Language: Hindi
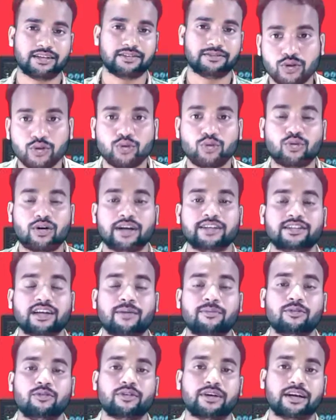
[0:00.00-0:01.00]
हैं तो गाइस
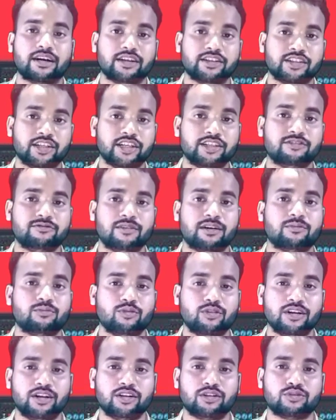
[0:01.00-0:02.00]
आप लोग एक अच्छा
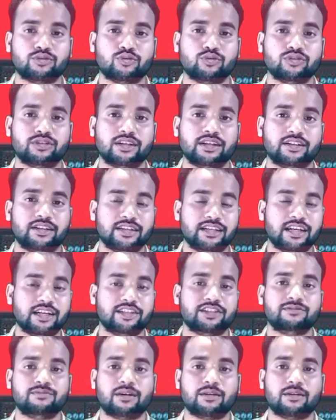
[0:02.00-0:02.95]
स्मार्टफोन लेने की सोच रहे थे या